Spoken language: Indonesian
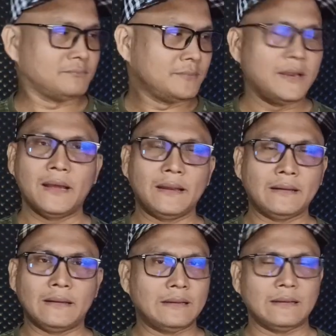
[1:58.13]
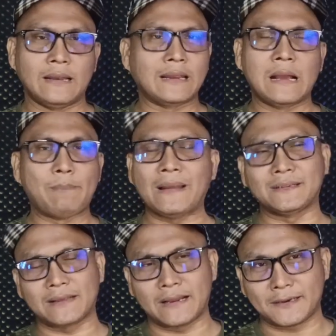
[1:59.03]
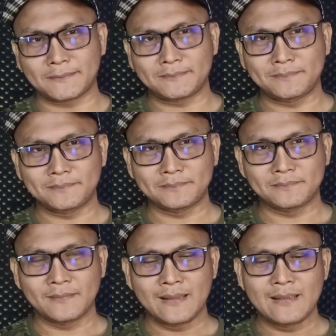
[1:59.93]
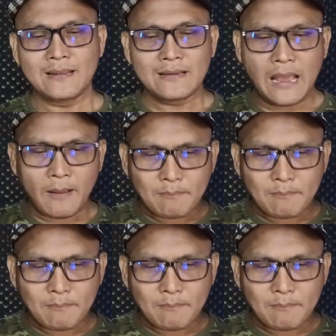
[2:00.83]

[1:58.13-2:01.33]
dia lagi ngapain sekarang. Nah,